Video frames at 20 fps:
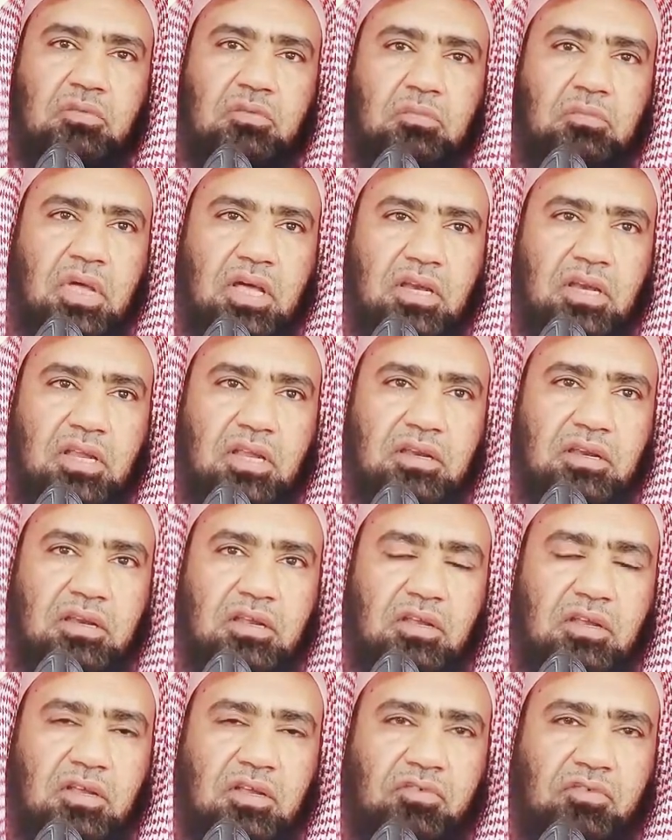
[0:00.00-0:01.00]
مالا
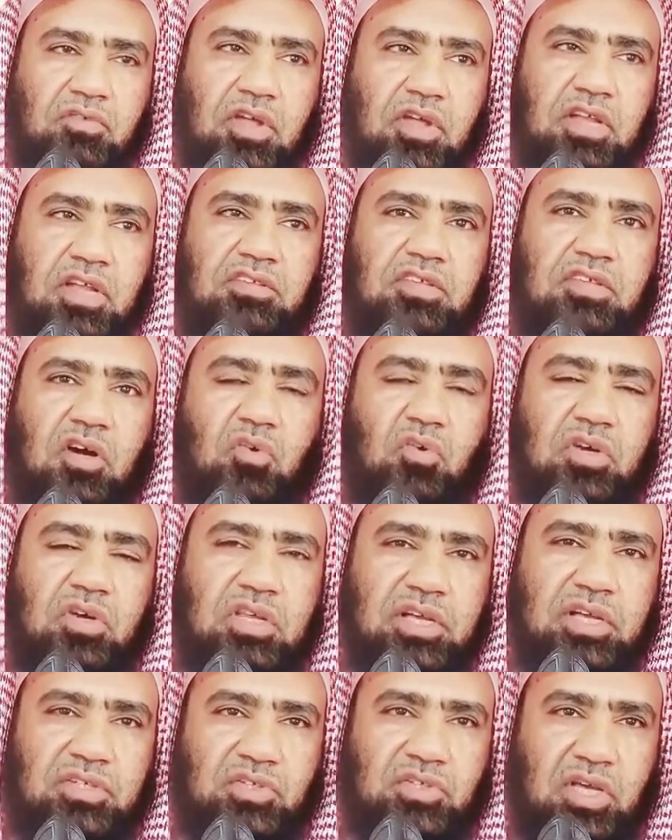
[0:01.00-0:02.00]
فرده
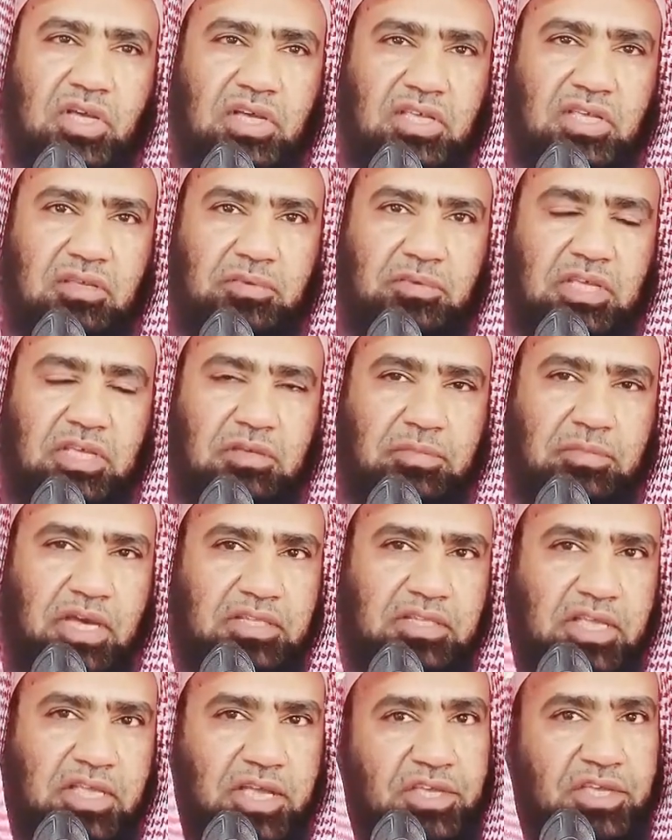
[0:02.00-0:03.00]
إلى صاحبه
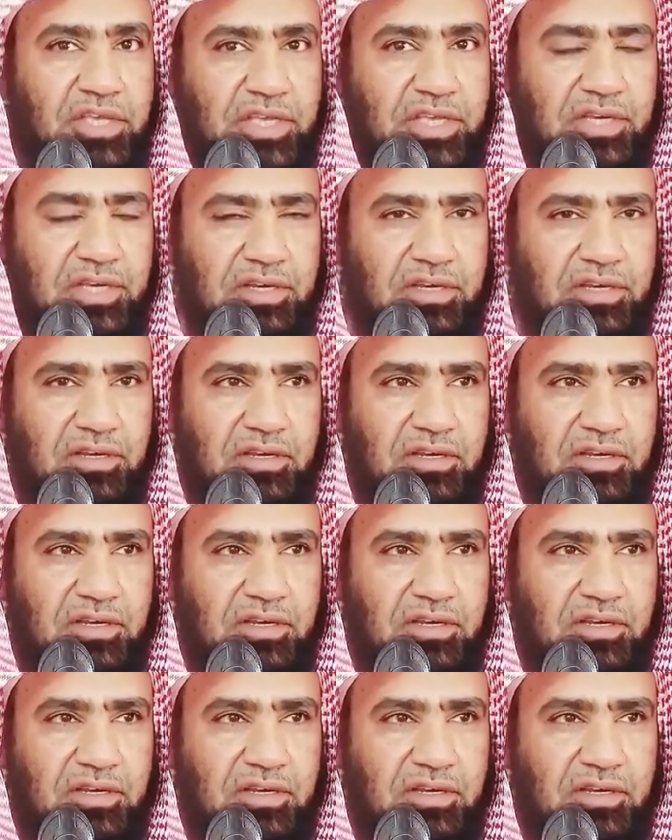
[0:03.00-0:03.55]
بعد حين